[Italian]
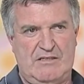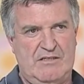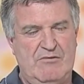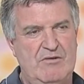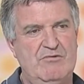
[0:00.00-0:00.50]

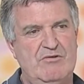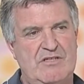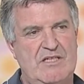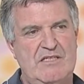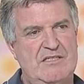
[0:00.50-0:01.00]
Se qualcuno
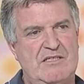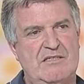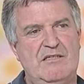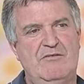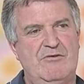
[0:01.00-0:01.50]
si legge
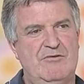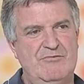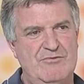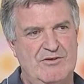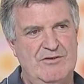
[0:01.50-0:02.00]
l'articolo
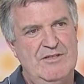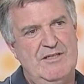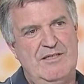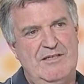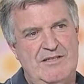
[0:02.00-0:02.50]
1
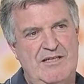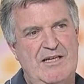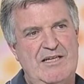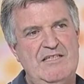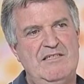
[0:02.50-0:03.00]

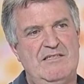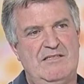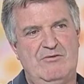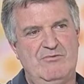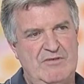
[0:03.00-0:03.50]
della legge
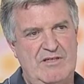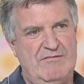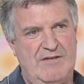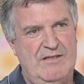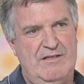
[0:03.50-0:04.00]

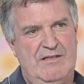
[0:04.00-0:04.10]
istitutiva,